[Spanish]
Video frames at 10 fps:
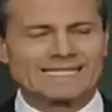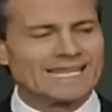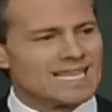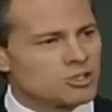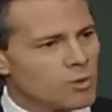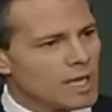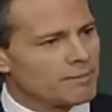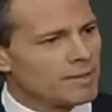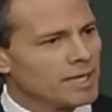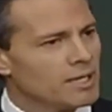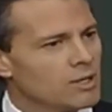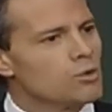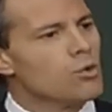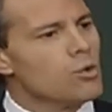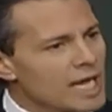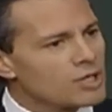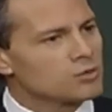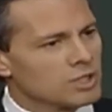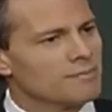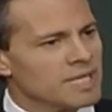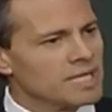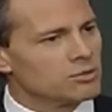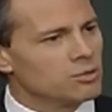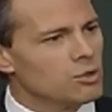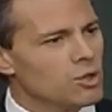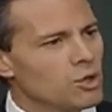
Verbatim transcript: se disuelva un ayuntamiento